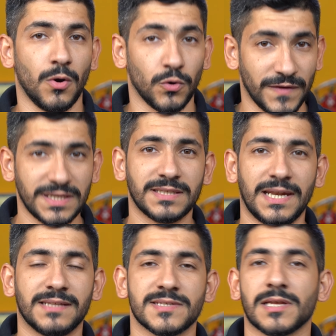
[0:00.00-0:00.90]
وفتحه
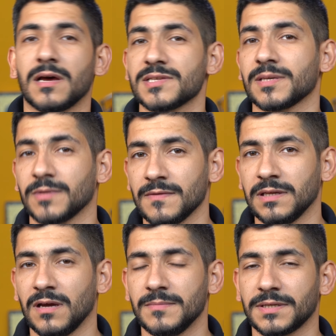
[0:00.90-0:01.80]
العدسه الخاصه بهذه
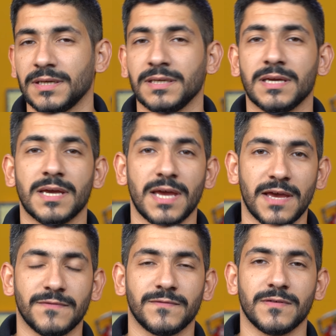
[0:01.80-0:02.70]
الكاميرا هي
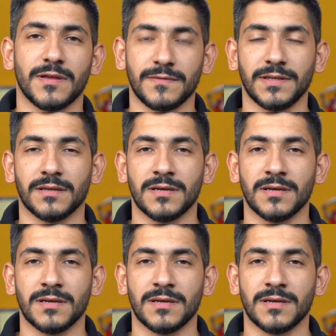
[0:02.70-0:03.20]
f2